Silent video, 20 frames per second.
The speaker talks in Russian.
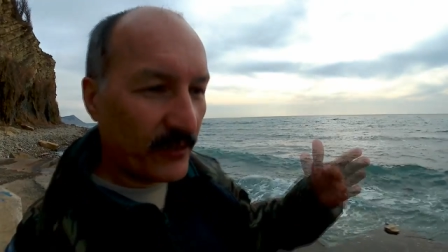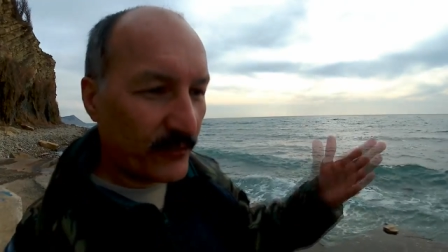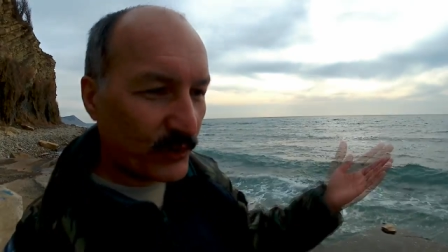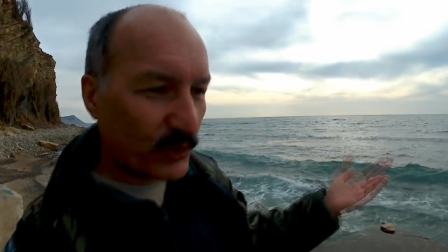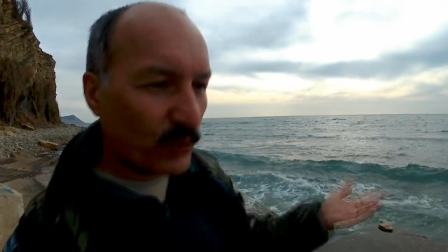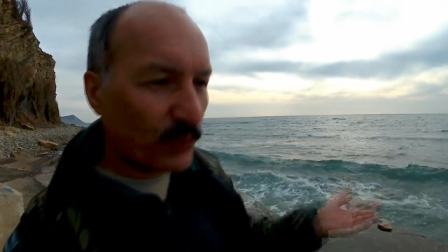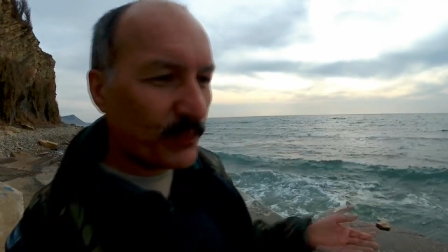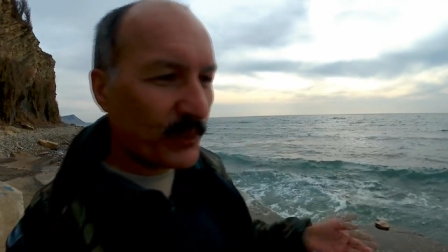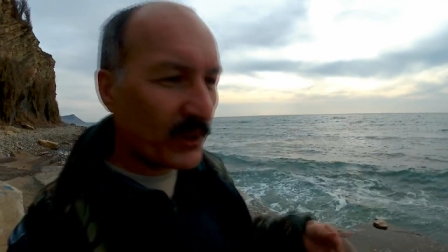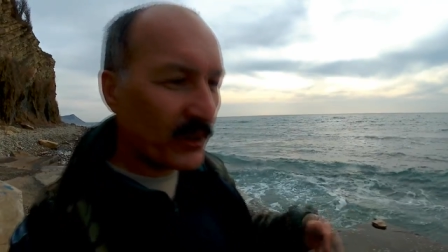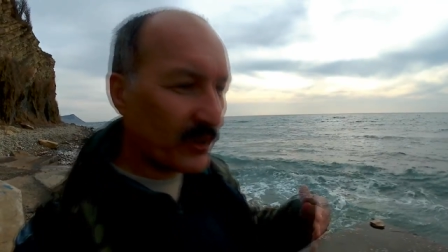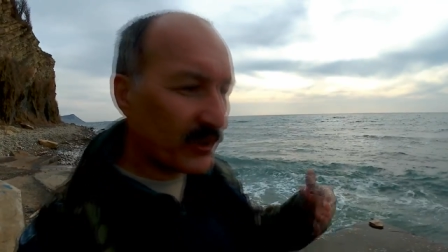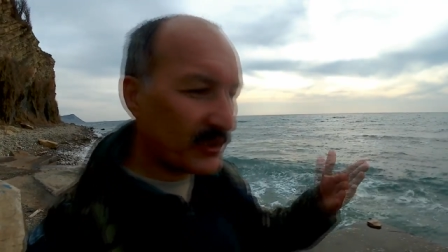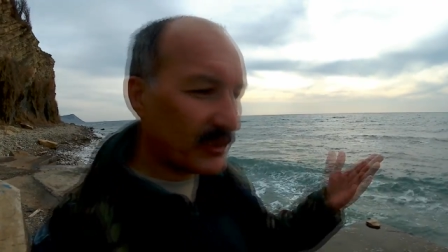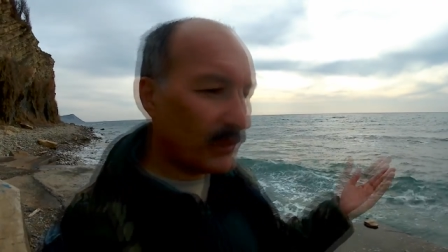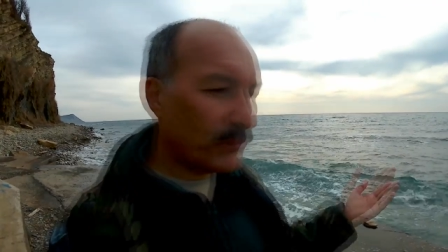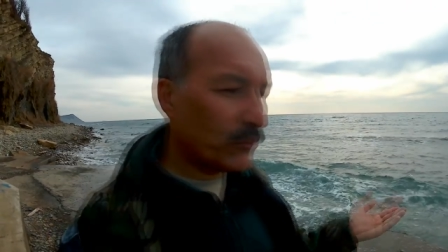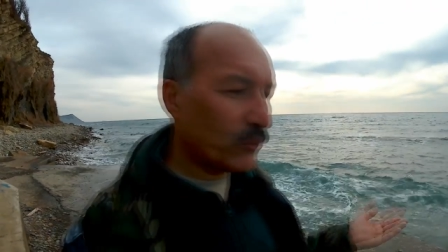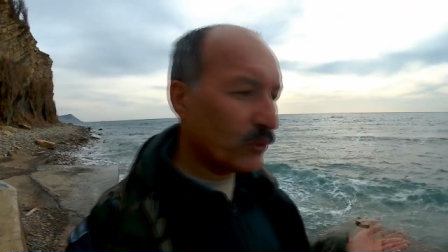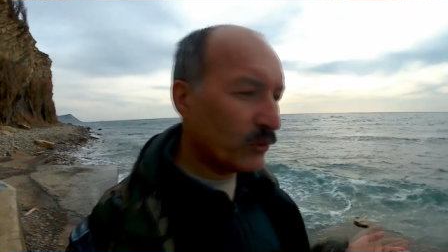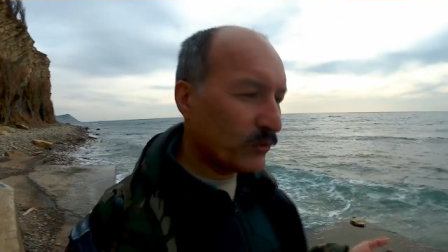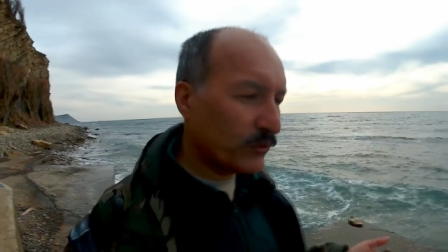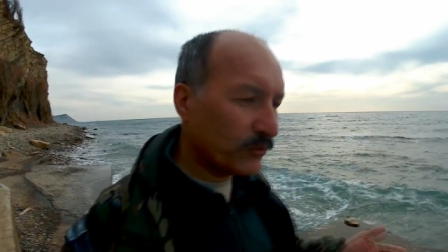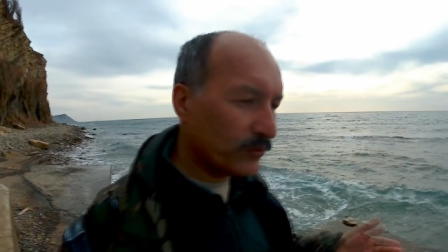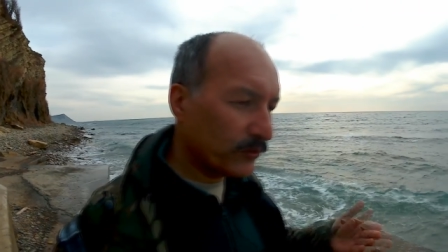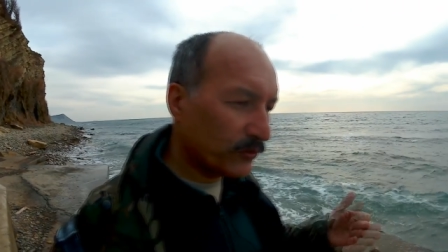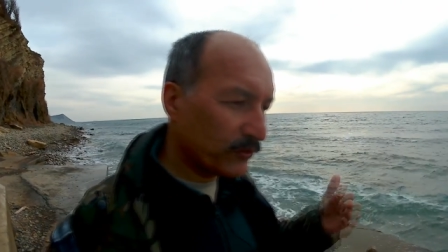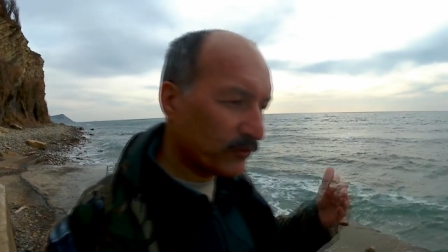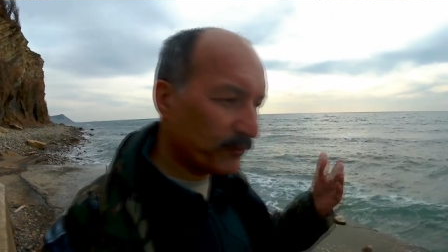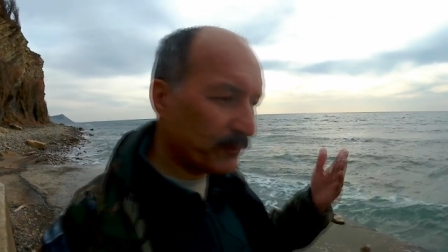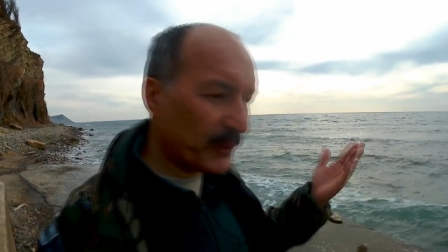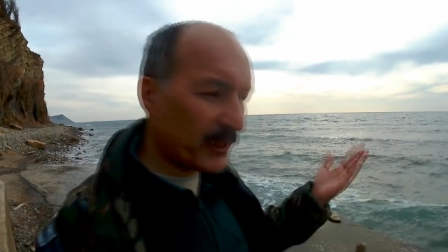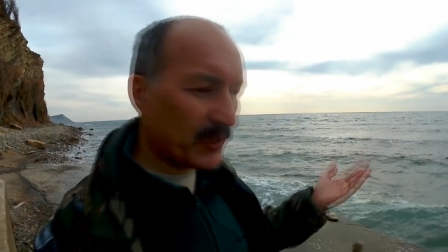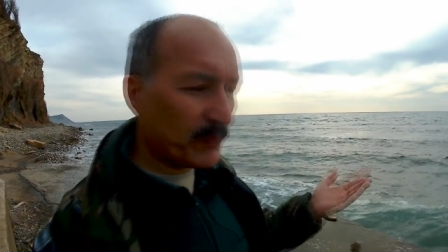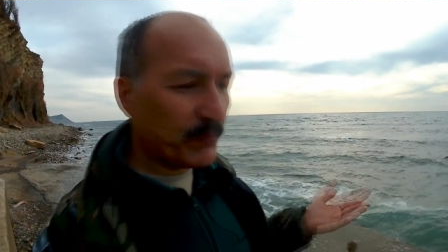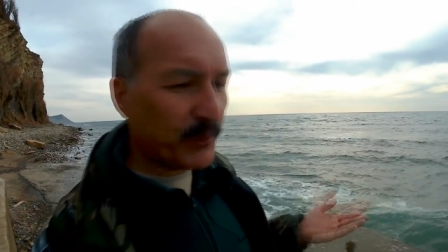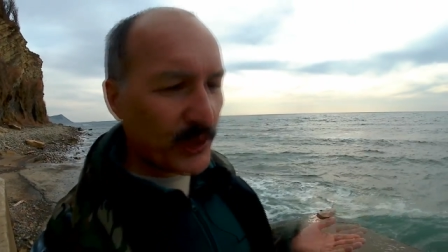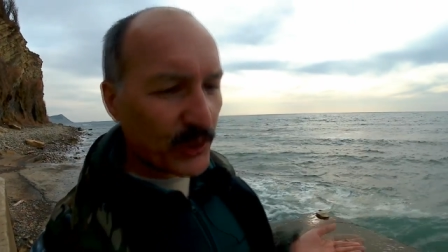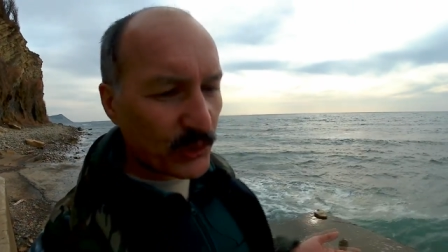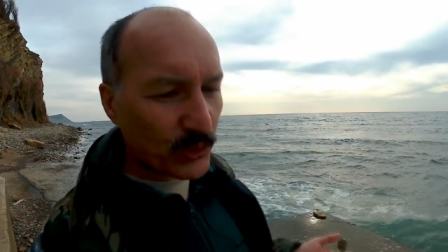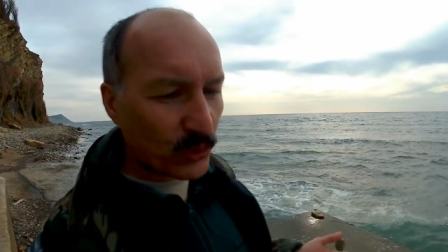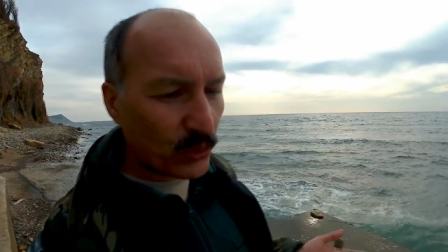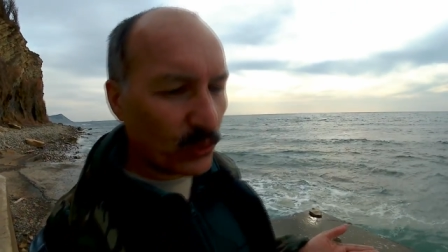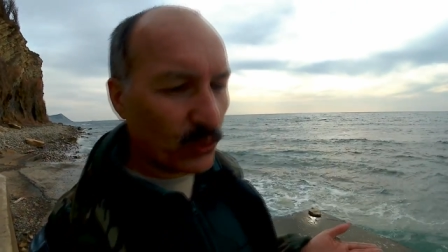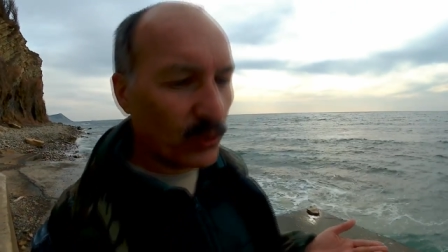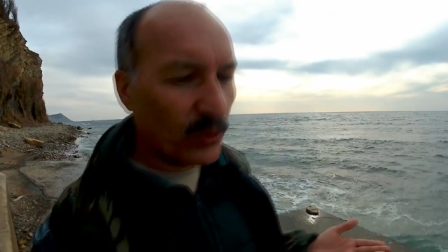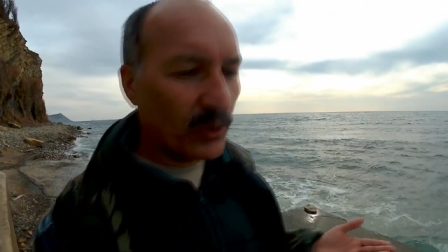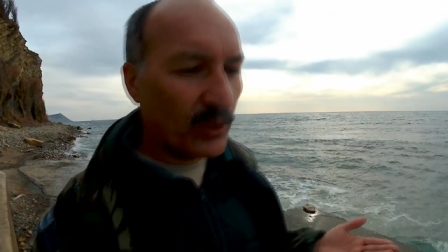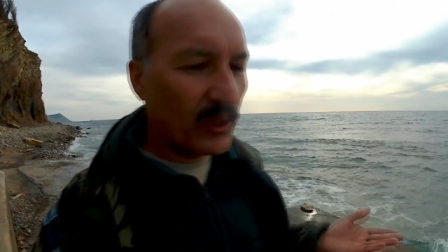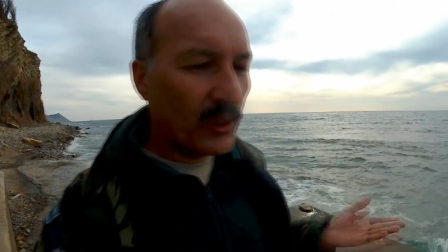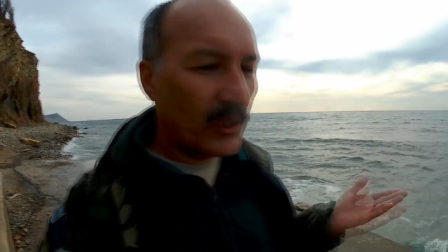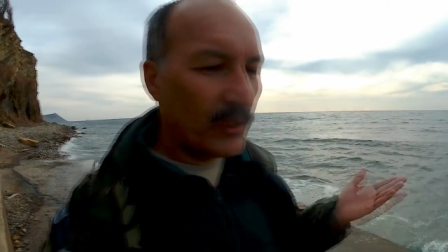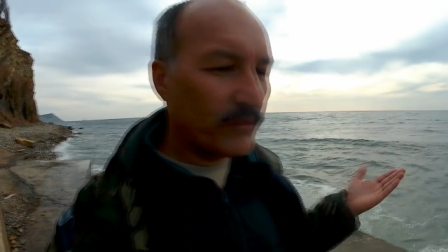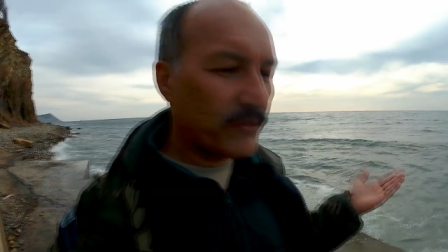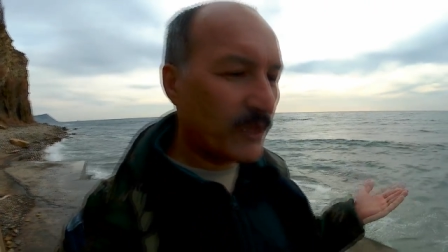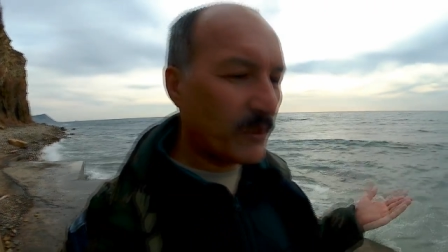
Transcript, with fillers: э, вступила со мной в переписку